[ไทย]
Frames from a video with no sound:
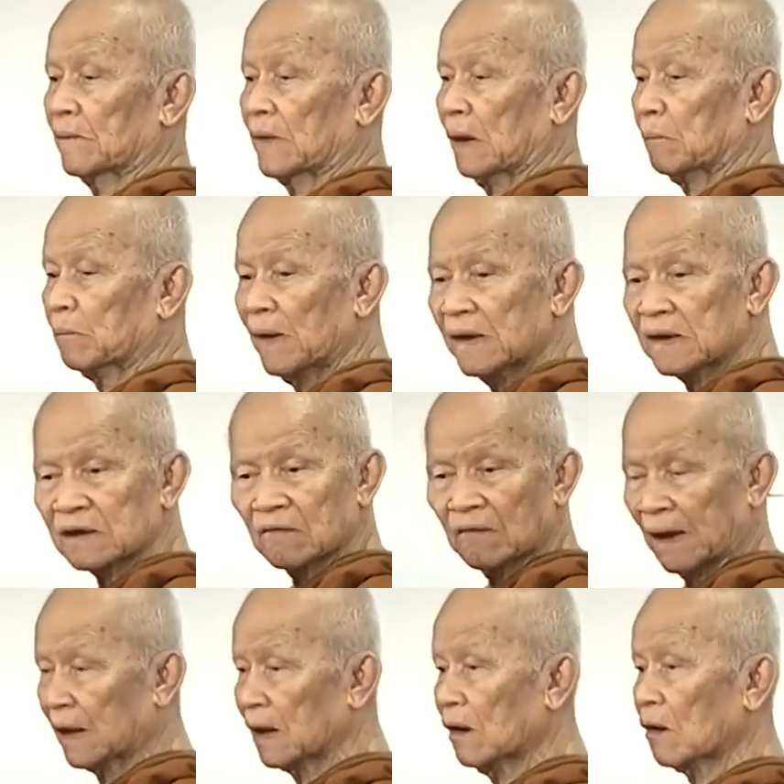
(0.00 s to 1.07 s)
อยากไปสว
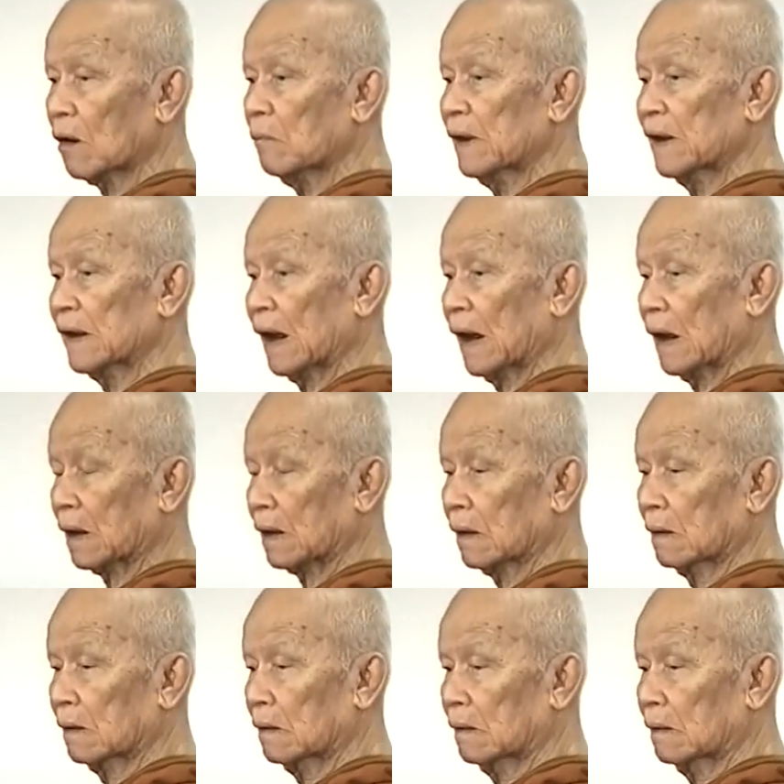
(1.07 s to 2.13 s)
รรค์เราก็ไม่อยาก
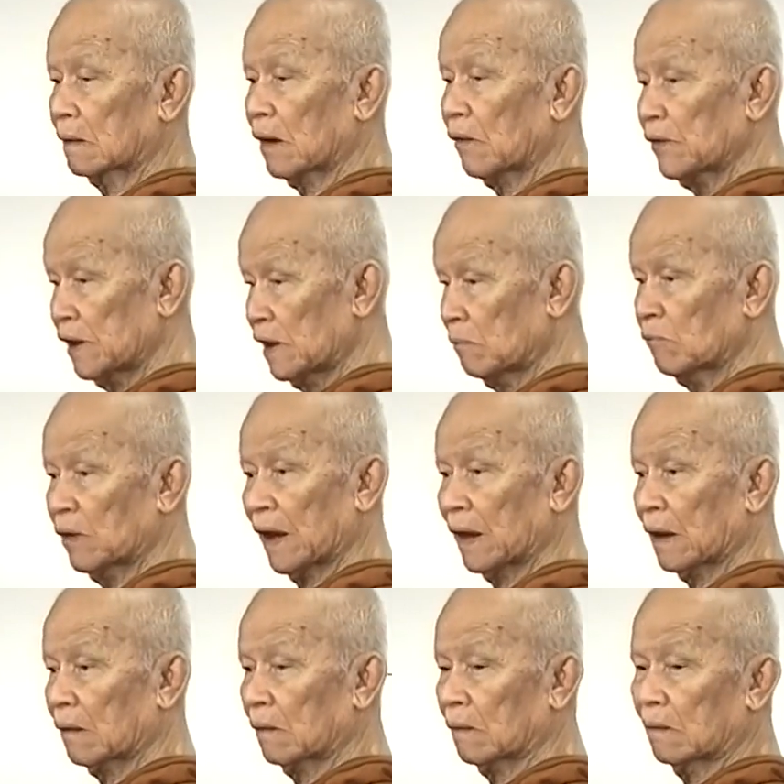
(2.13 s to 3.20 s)
เราอิ่ม
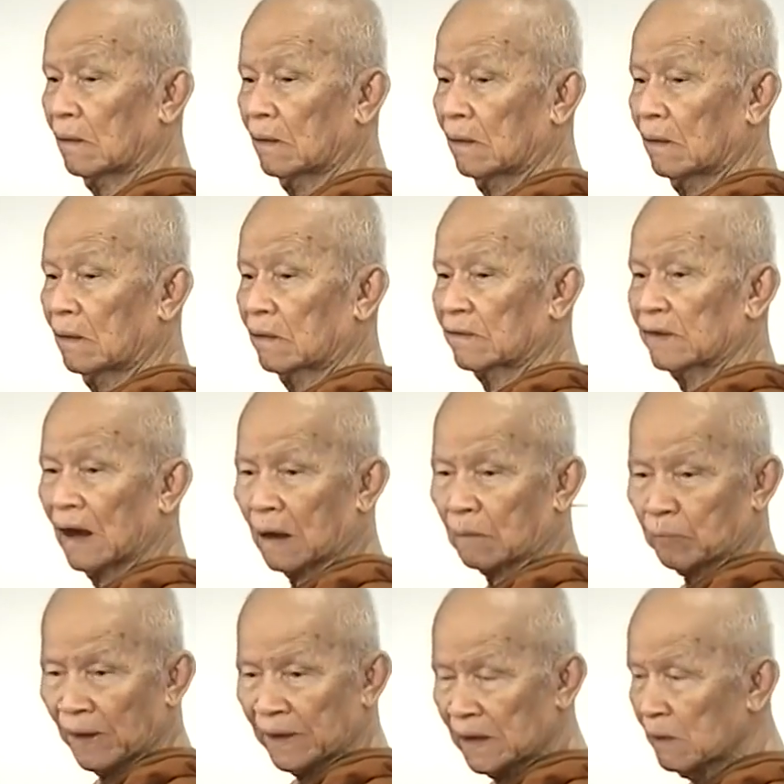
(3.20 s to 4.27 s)
แล้วอยาก
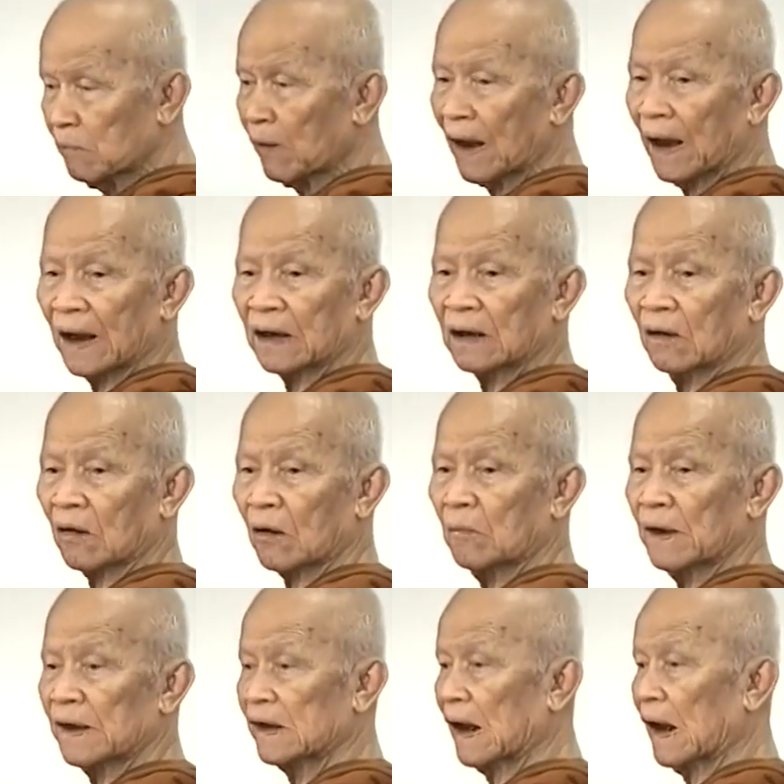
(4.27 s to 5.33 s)
ไปนิพพานเราก็
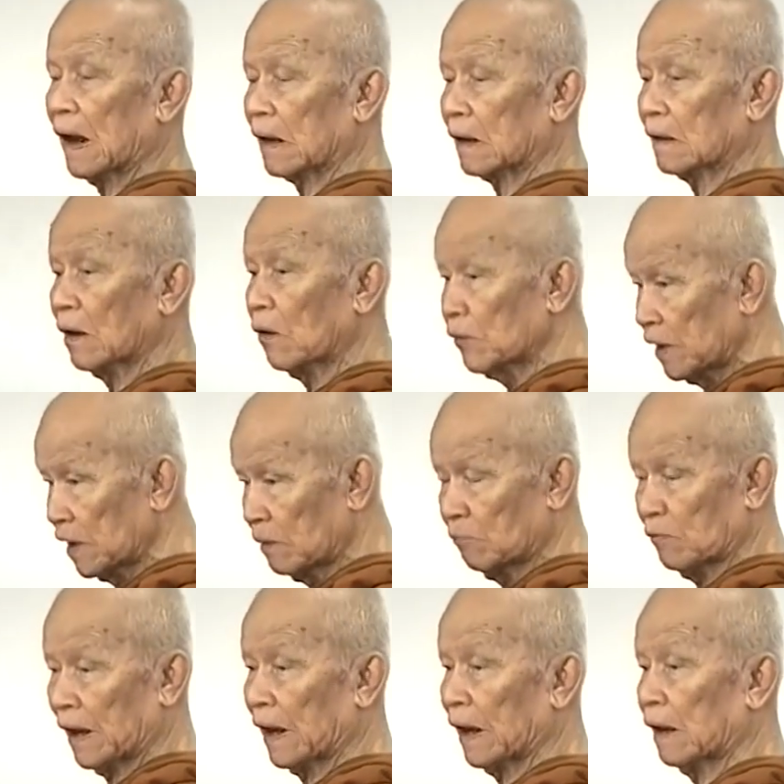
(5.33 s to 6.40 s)
ไม่อยากเราอิ่ม
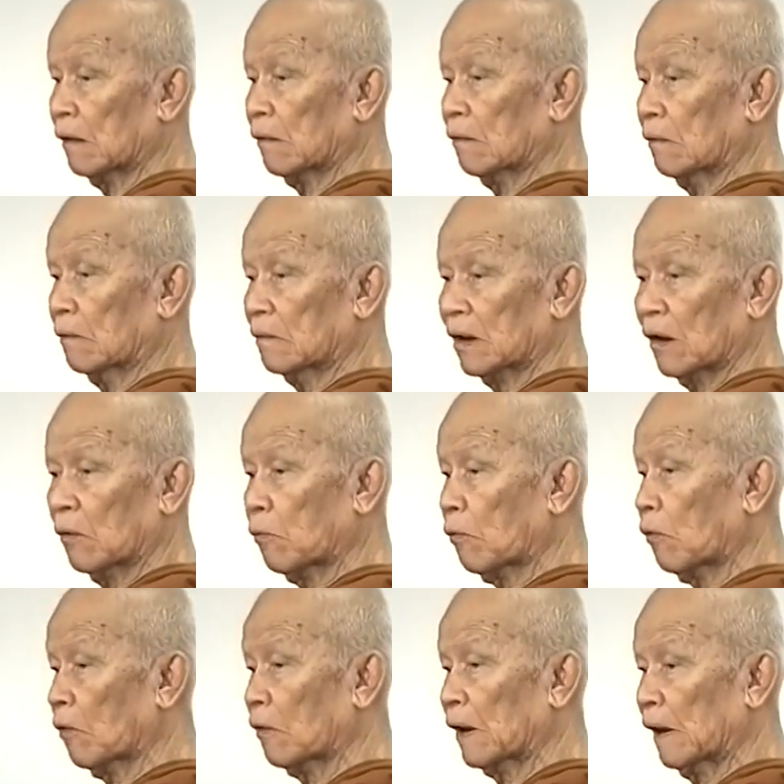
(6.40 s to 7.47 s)
แล้ว เราพ
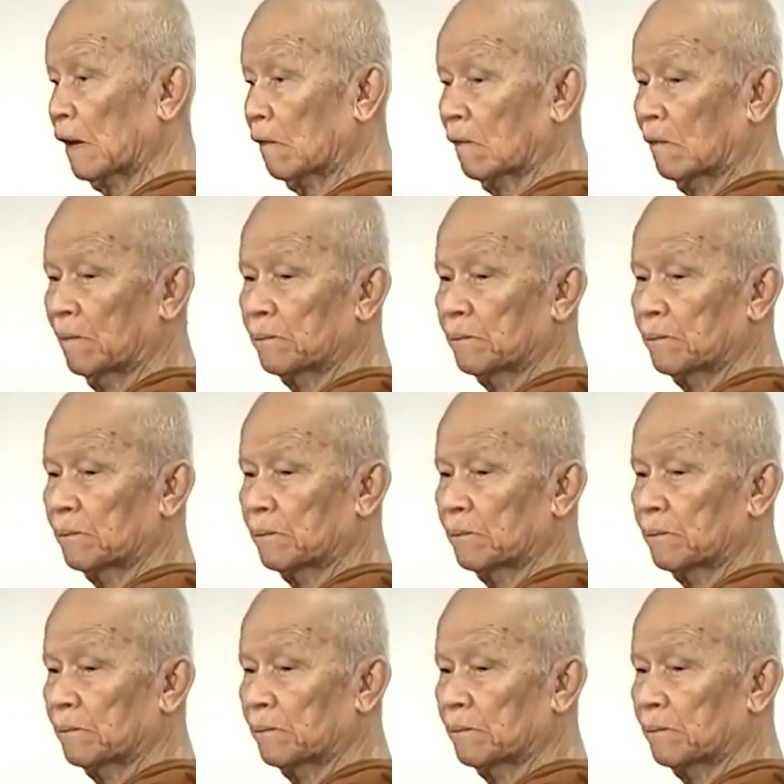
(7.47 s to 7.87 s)
อแล้ว